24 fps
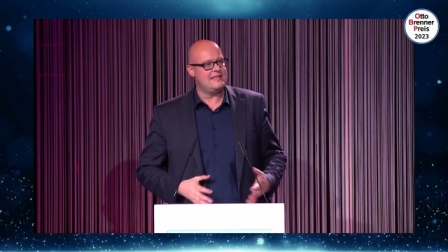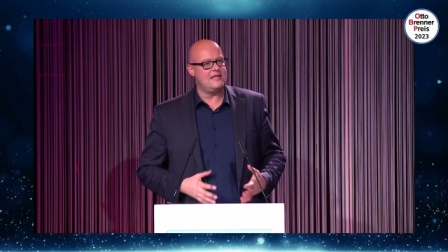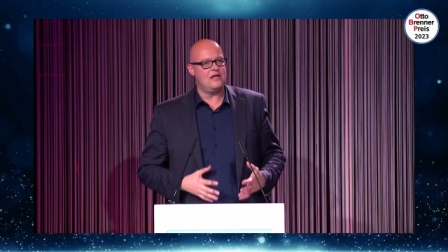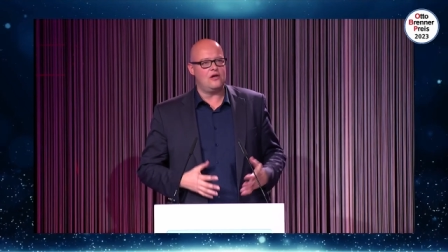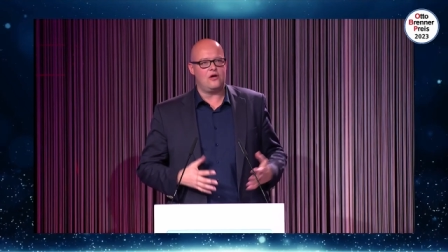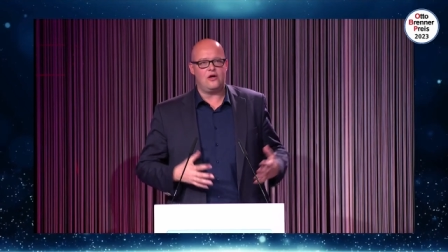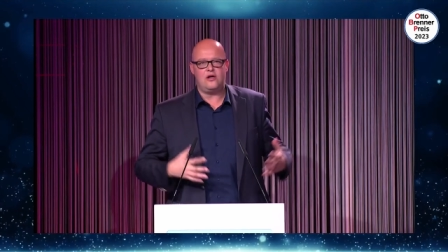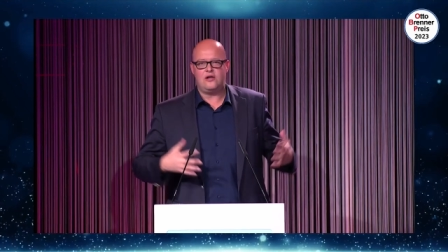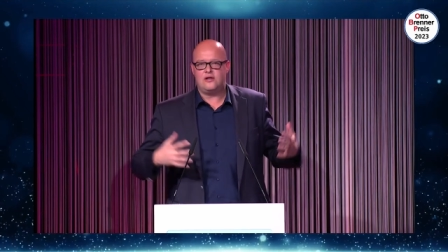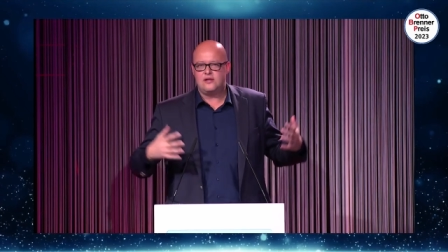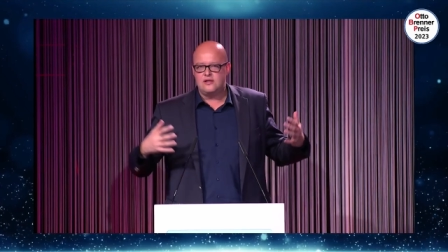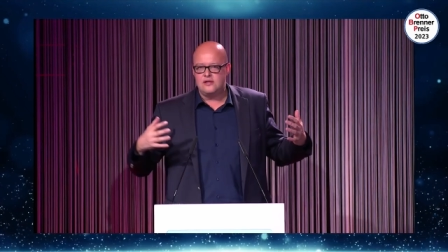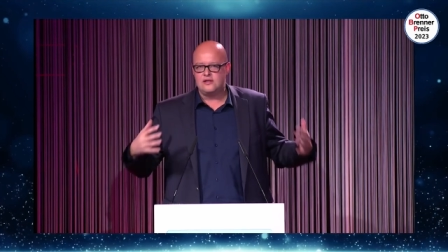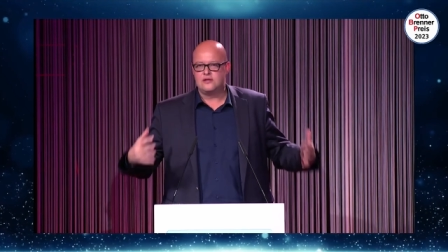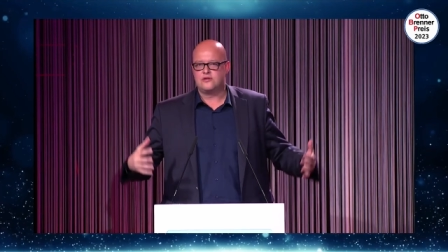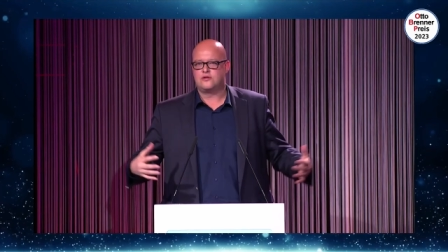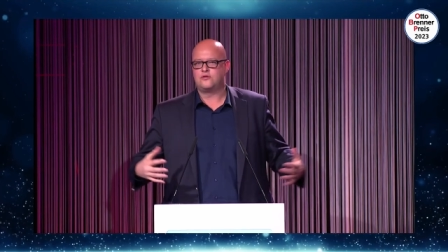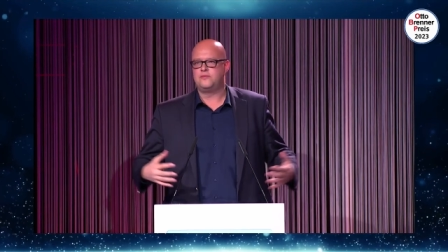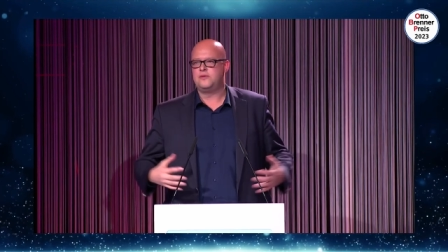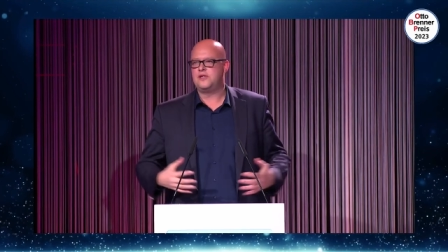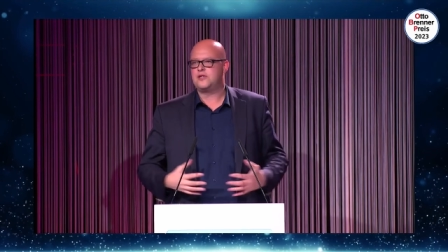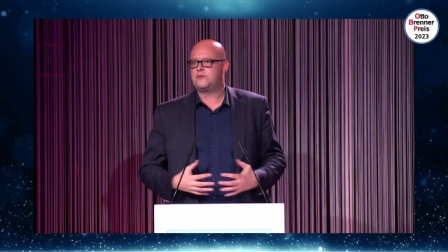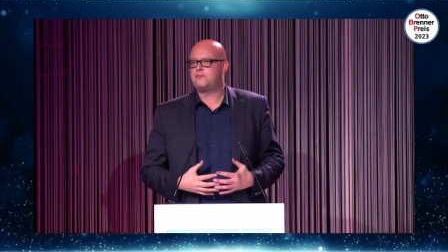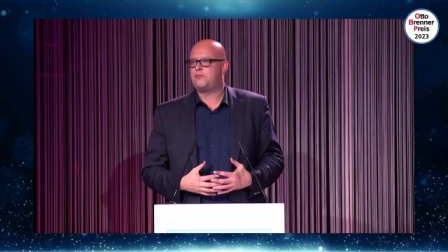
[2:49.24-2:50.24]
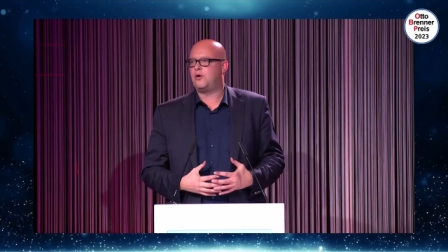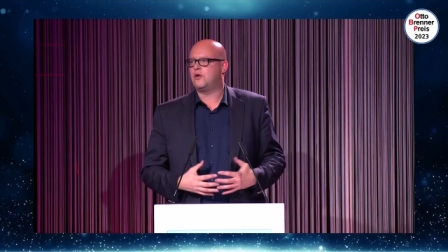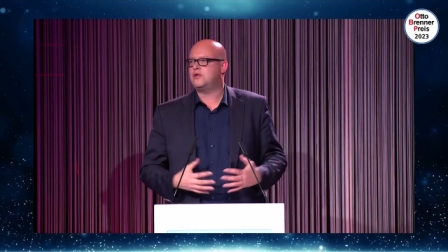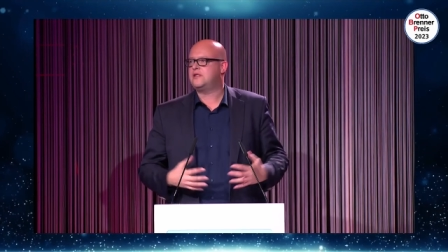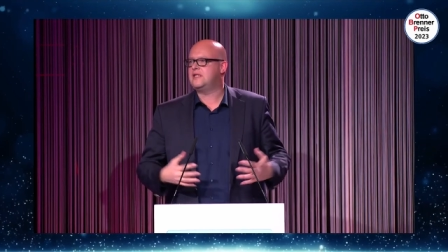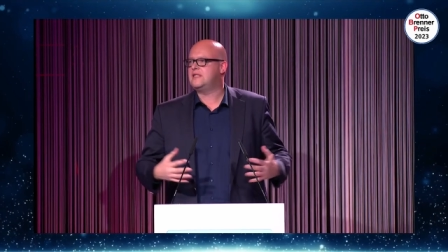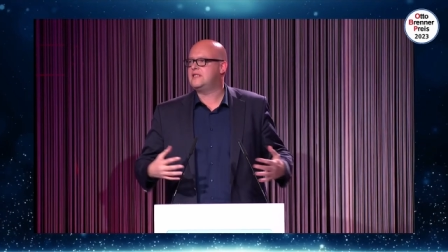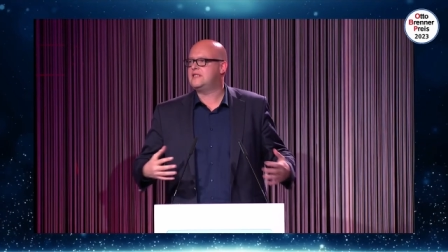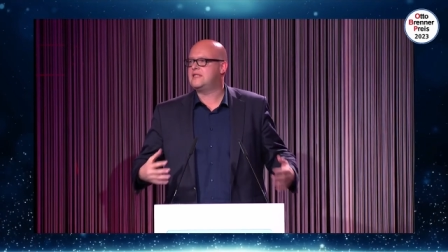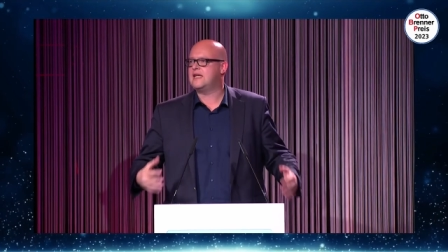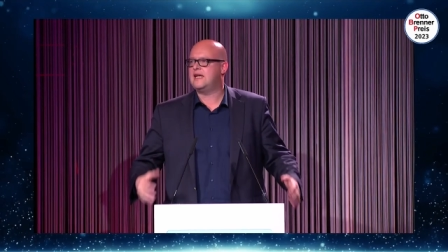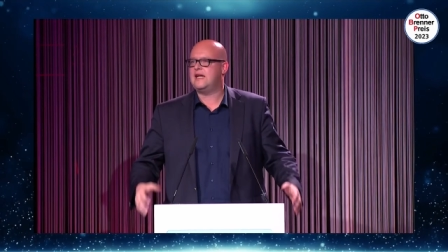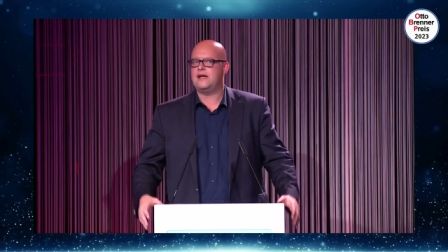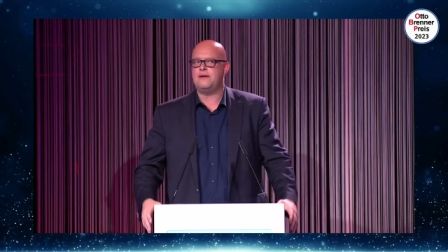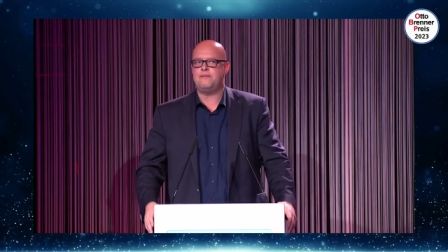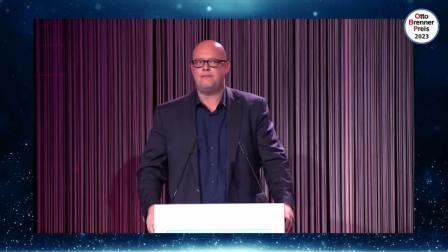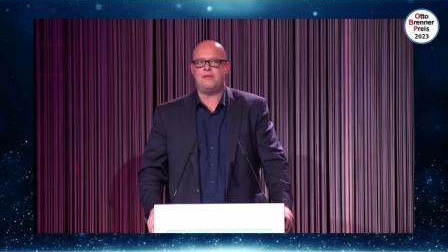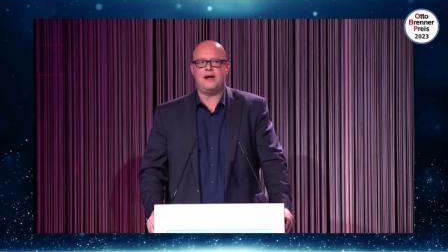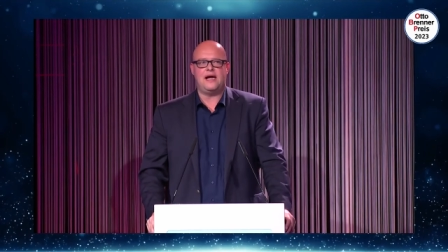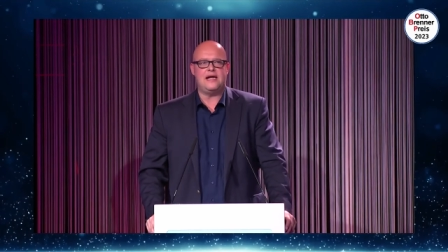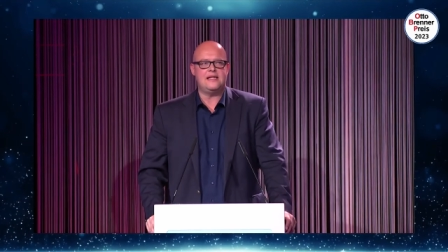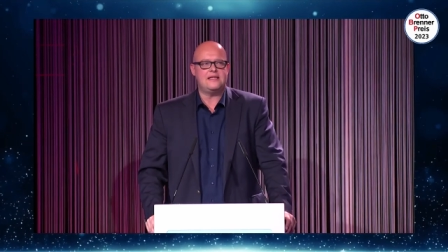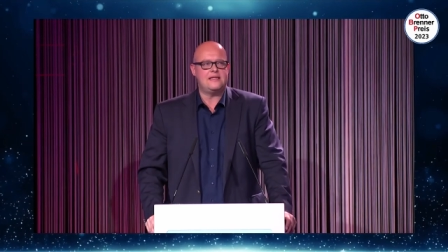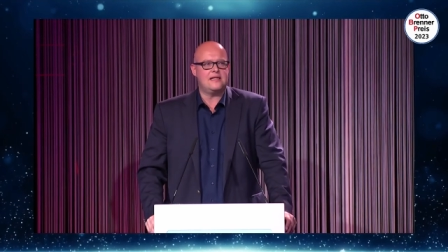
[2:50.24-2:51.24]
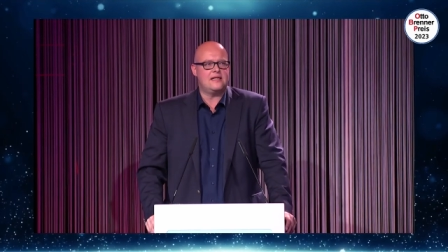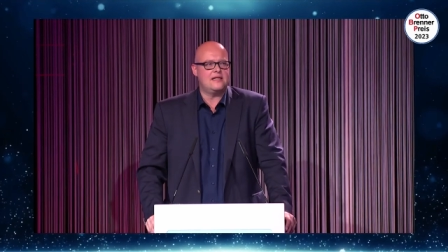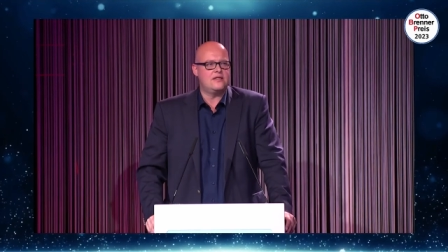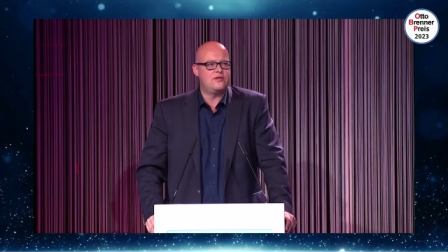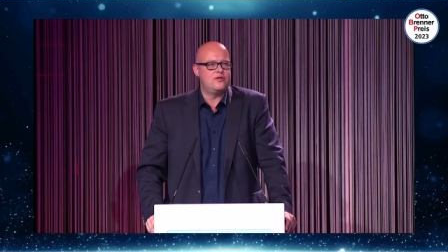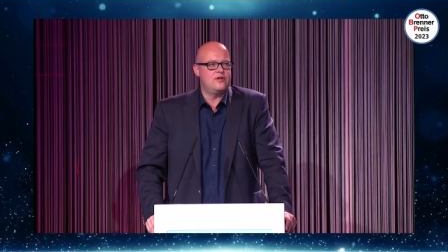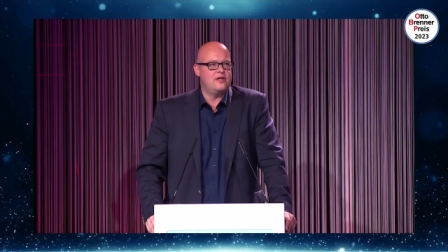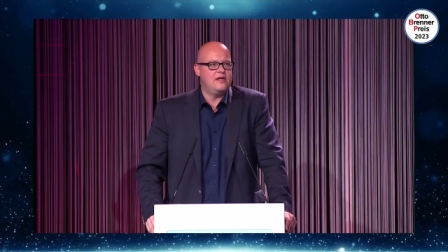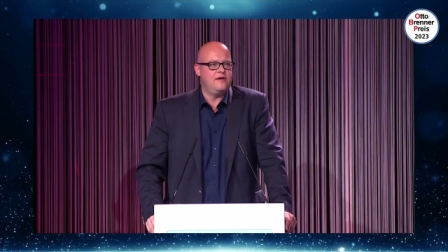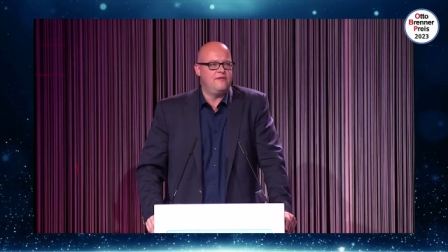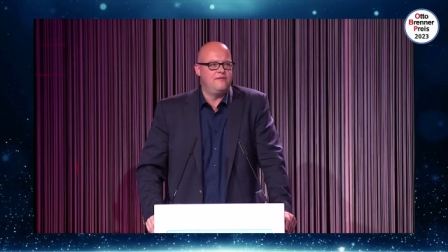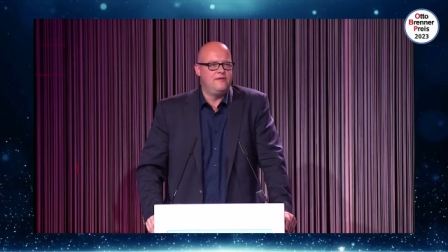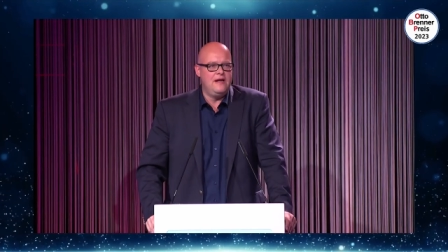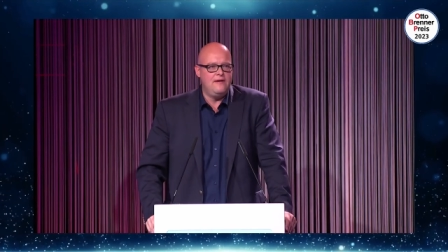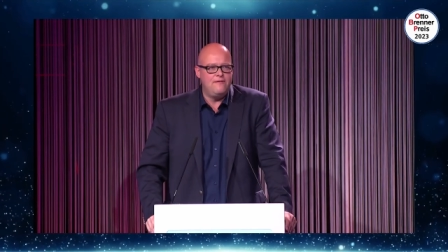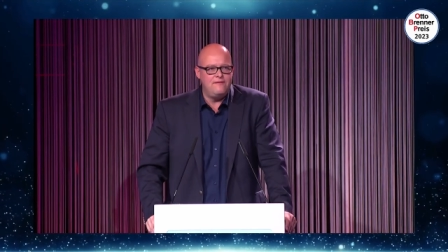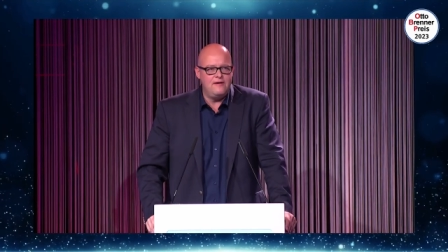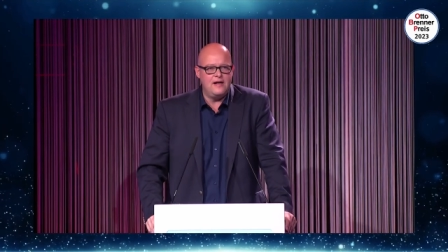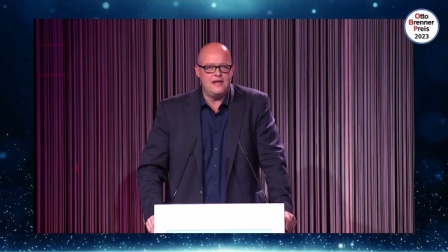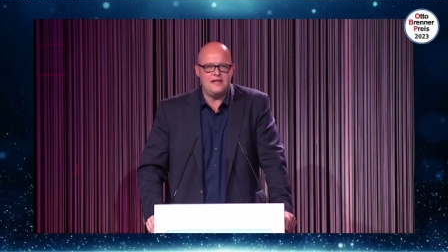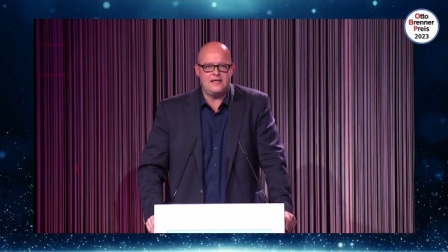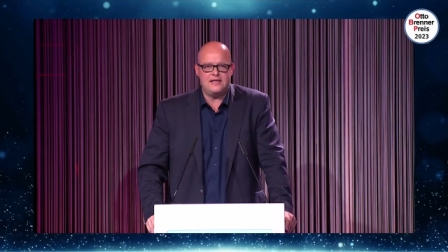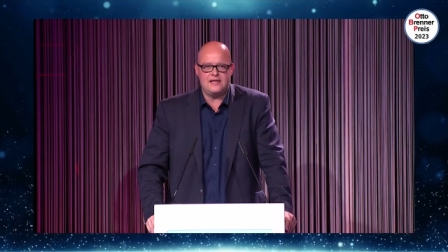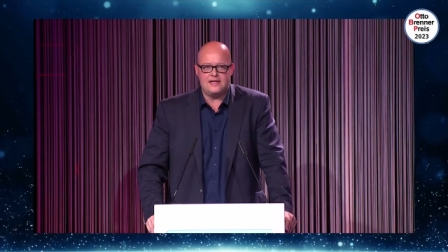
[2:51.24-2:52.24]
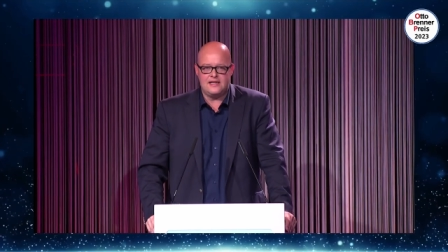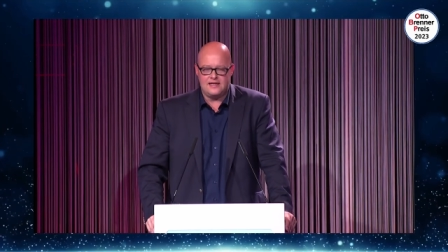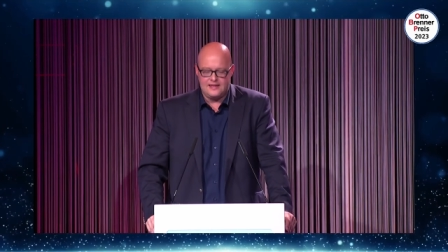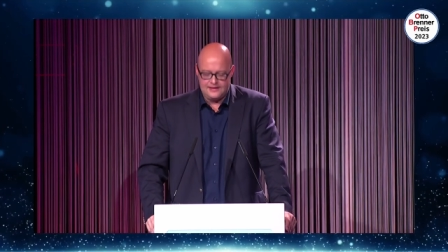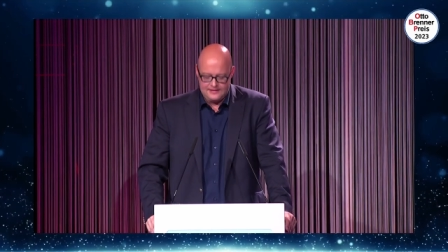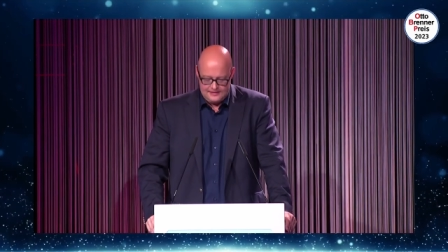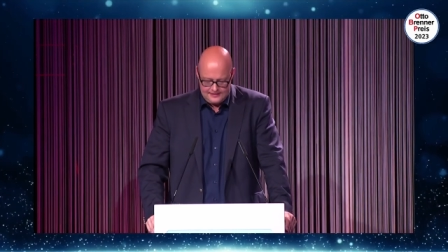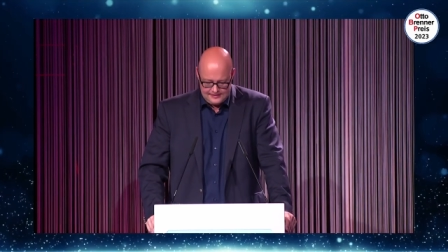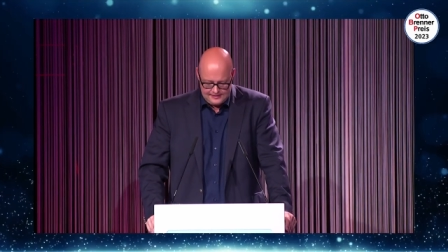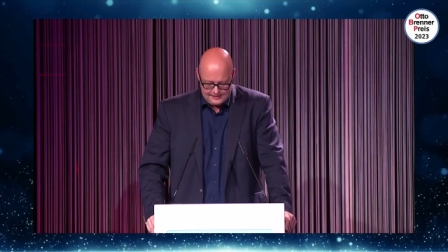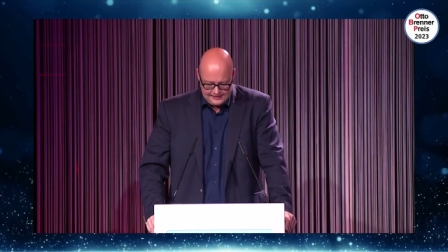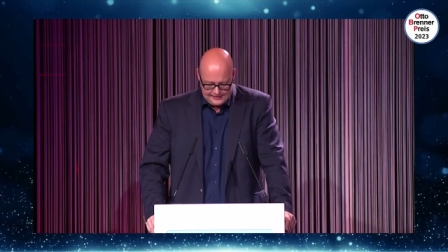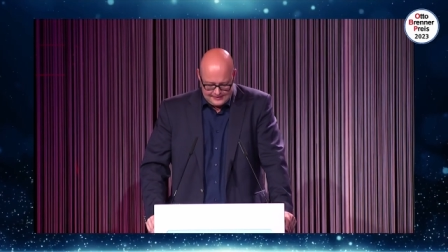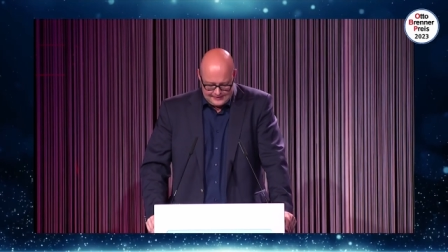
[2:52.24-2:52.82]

sie auch zumindest potenziell einen Beitrag zu einer vielfältigeren